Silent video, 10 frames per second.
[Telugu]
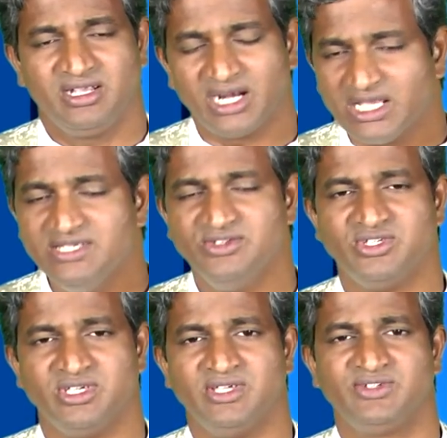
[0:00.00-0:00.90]

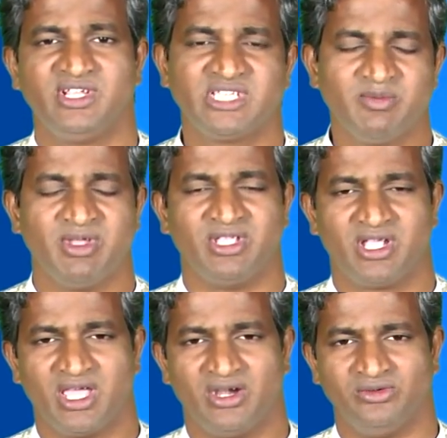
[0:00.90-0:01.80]
గ్రహించి శ్రీసభ
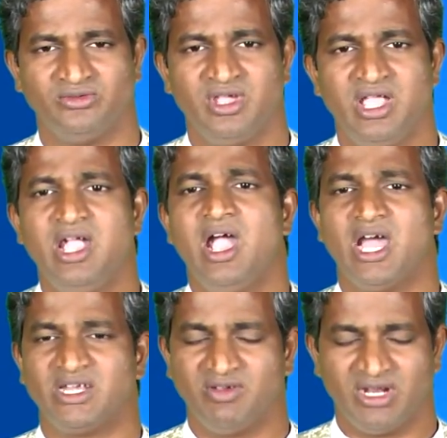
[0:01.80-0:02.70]
అధికారులు
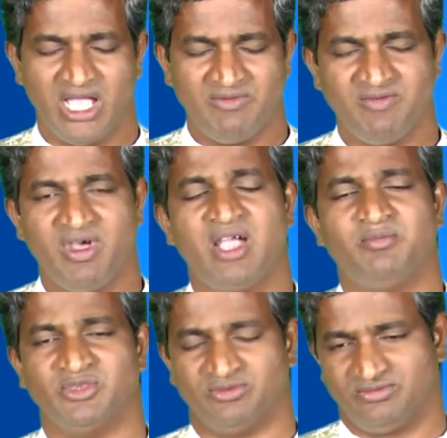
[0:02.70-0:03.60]
అటు ఆ
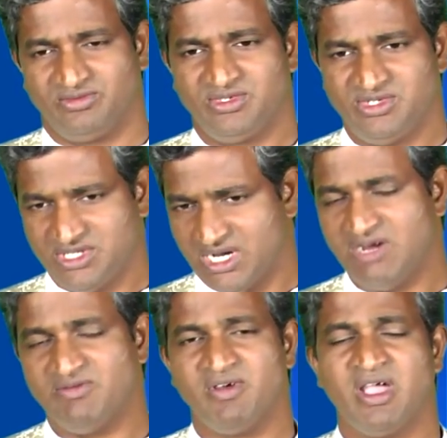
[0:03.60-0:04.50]
వివాహము
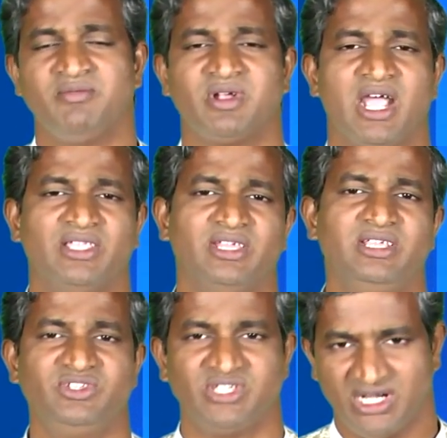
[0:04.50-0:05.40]
సరైన వివాహం
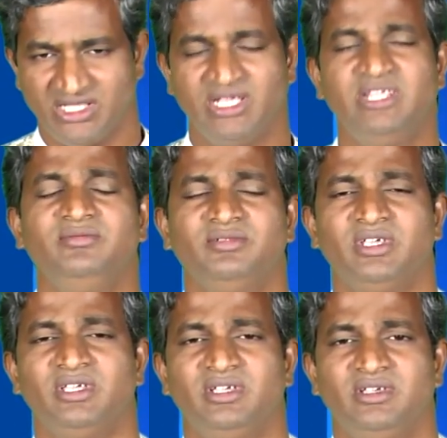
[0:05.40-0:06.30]
కాదని చెల్లదని
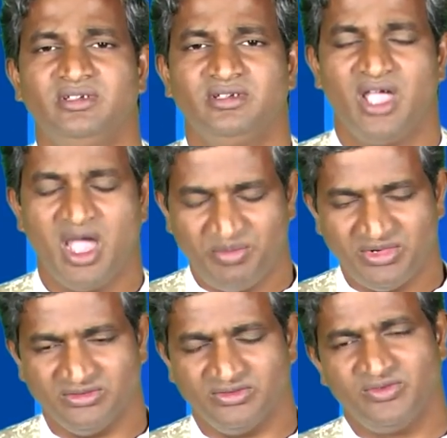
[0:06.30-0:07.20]

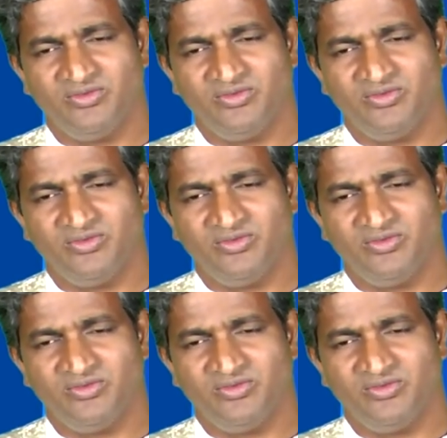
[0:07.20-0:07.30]
అప్పుడు